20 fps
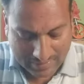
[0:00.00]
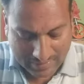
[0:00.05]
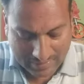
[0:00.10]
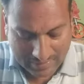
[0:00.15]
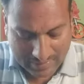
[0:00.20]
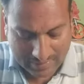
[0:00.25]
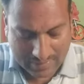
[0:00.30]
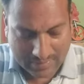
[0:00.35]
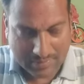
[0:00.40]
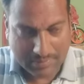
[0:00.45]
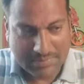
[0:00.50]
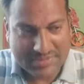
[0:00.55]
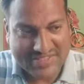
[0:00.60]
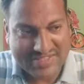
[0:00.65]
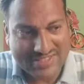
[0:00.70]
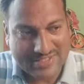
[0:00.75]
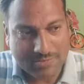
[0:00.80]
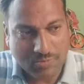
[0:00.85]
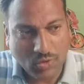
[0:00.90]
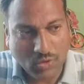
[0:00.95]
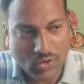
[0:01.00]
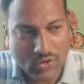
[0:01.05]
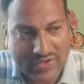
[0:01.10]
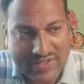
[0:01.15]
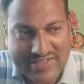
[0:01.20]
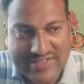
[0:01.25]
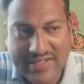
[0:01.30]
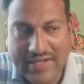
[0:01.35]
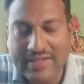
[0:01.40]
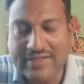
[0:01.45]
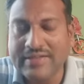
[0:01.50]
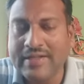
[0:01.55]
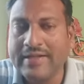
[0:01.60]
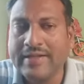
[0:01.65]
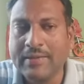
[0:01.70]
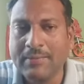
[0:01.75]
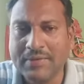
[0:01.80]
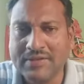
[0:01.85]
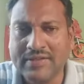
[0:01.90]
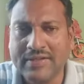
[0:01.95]
बिजनेस मॉडल कैसे रहता
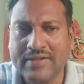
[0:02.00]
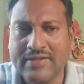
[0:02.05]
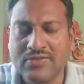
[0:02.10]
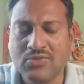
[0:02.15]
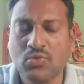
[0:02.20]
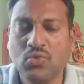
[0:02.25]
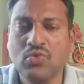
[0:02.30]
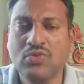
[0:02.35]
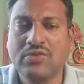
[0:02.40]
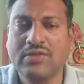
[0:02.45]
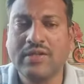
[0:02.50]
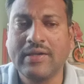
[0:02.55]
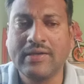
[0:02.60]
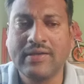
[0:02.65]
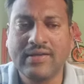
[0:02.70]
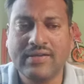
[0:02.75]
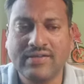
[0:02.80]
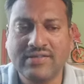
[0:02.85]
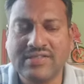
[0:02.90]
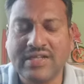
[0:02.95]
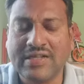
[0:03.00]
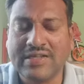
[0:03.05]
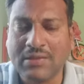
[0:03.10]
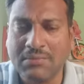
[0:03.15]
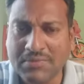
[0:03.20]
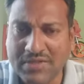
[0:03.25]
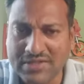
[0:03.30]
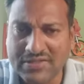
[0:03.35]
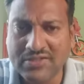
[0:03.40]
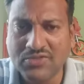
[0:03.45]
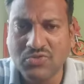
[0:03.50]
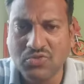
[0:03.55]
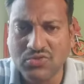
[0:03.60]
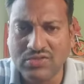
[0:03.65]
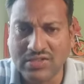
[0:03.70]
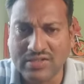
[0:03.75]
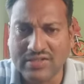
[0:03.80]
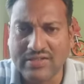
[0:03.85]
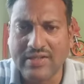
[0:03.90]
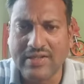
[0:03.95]
है ये बताया स्कूल के साथ हम कैसे जुड़
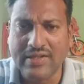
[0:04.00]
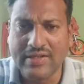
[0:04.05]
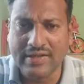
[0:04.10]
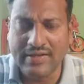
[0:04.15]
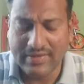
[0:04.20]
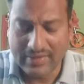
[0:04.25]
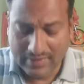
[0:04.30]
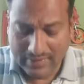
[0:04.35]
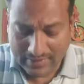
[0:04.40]
सकते हैं